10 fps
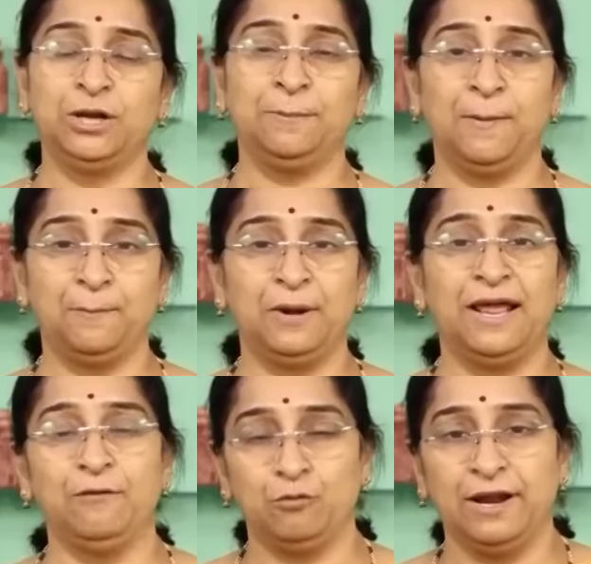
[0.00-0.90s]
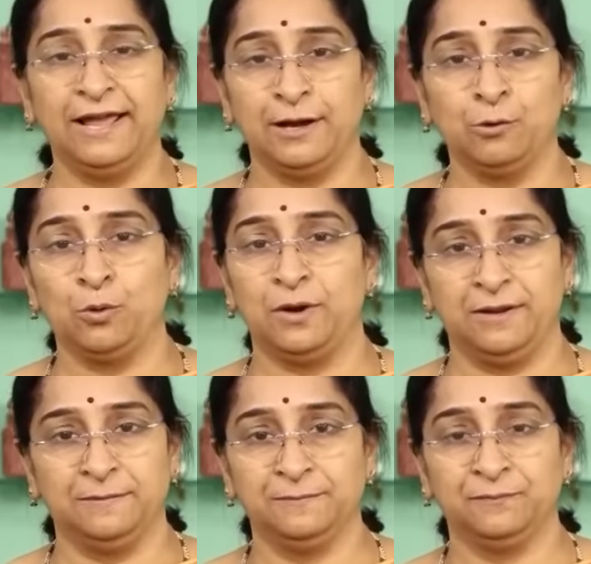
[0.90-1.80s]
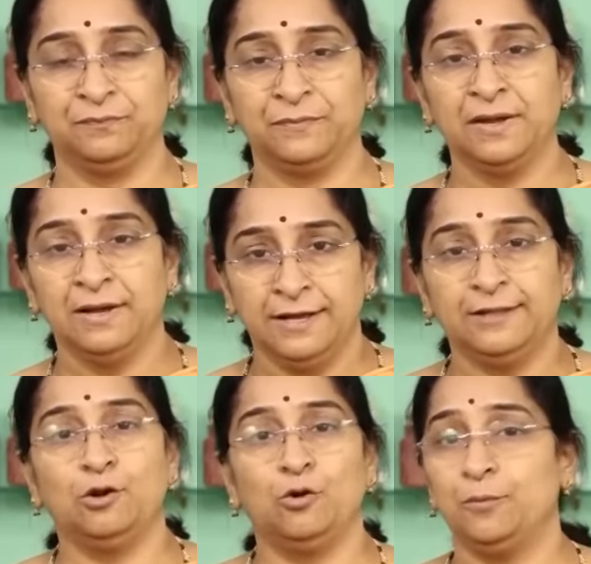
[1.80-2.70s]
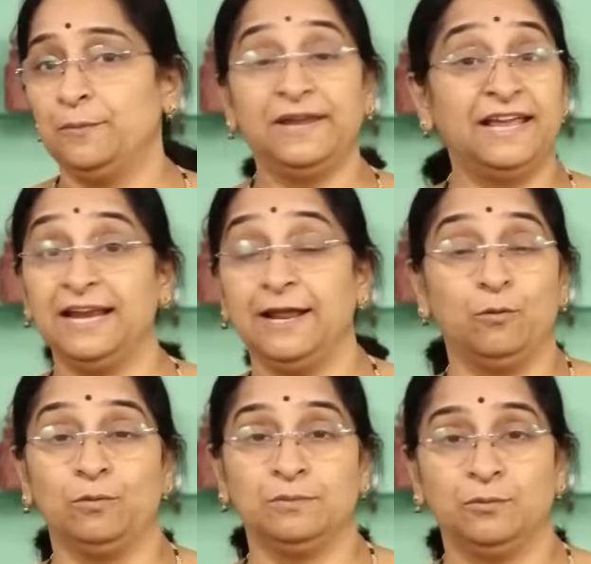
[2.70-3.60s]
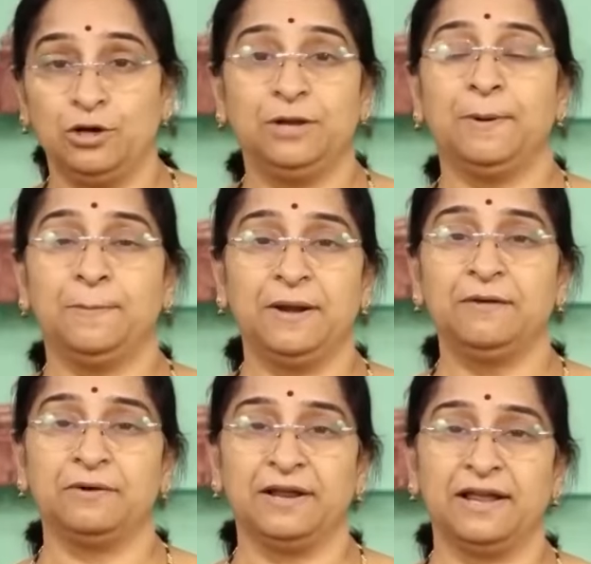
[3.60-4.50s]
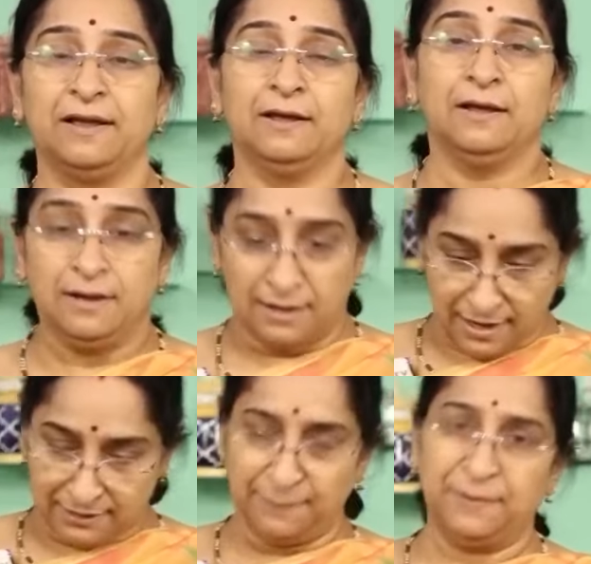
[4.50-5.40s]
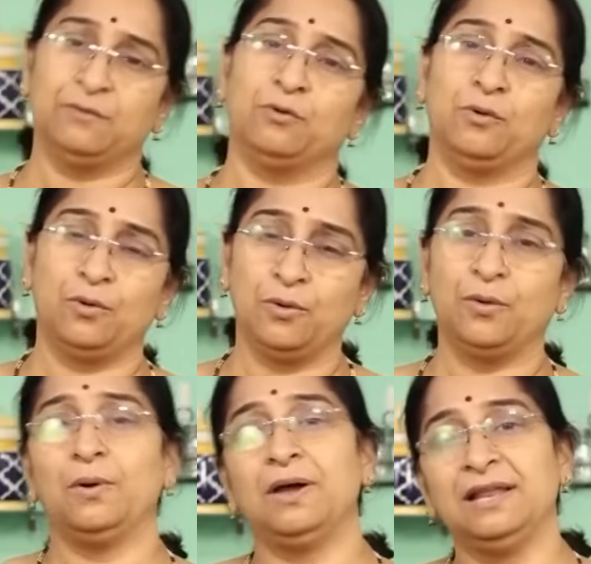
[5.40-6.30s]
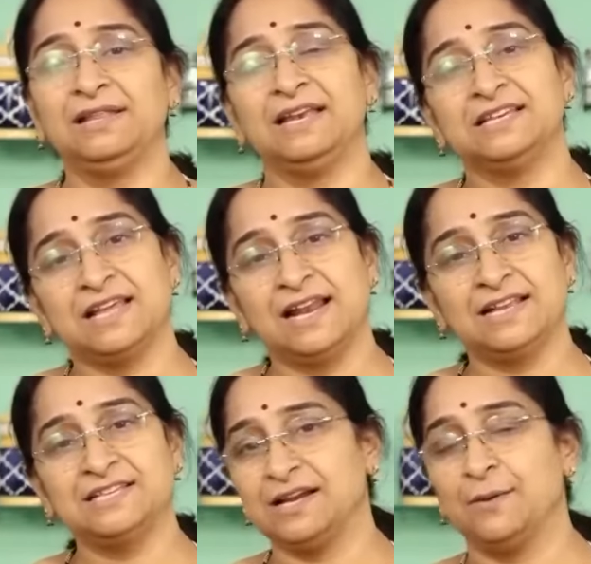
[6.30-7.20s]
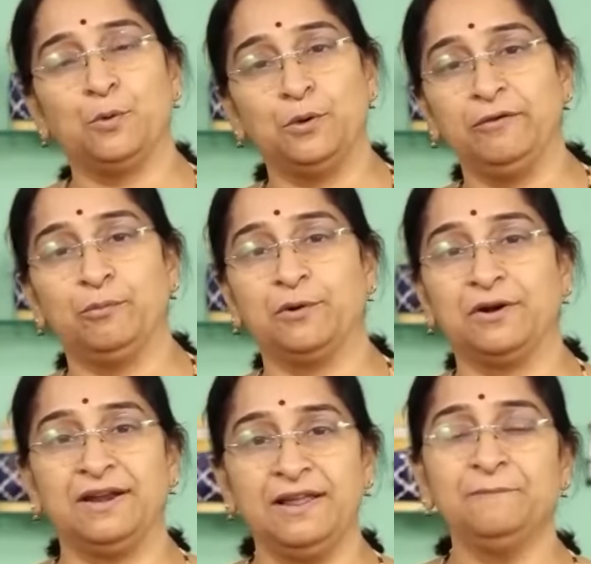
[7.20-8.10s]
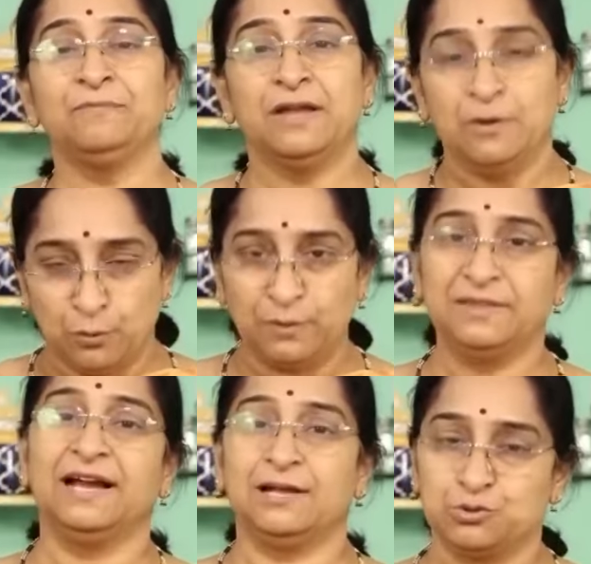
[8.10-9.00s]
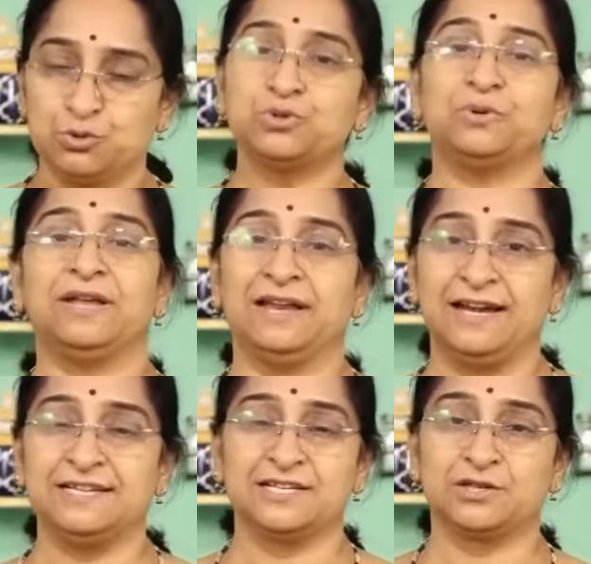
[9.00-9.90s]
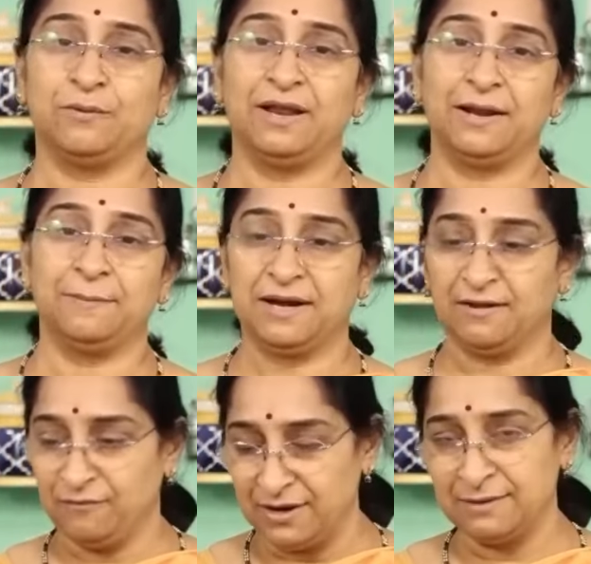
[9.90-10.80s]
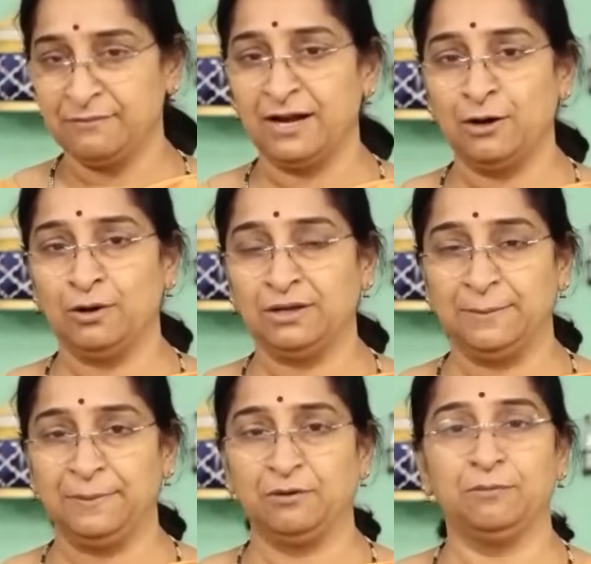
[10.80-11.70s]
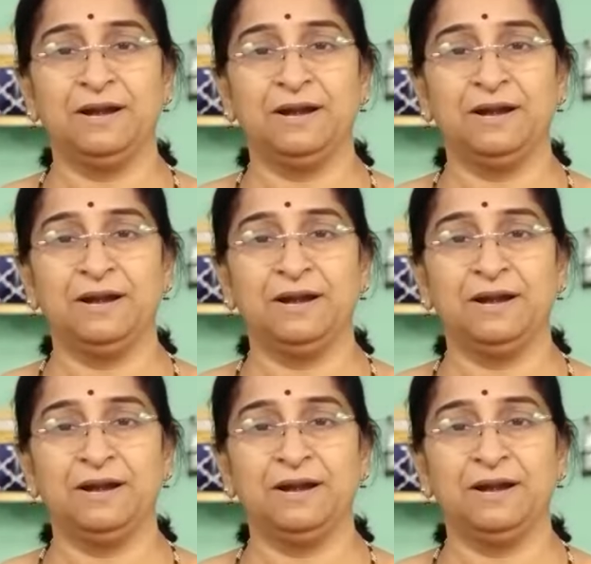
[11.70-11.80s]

ఒట్టి పప్పులే ఉన్నాయి అనుకోండి ఇందులో బియ్యం లేవు ఒట్టి పప్పులే ఉంటే ఇట్లా తిప్పి ఓ అని దాని ఇష్టారాజ్యంగా పోని ఇవ్వపోకండి కొద్దిగా చూసుకుని గ్రైండ్ చేసుకోవాలన్నమాట వన్ వన్లోకి తిప్పటం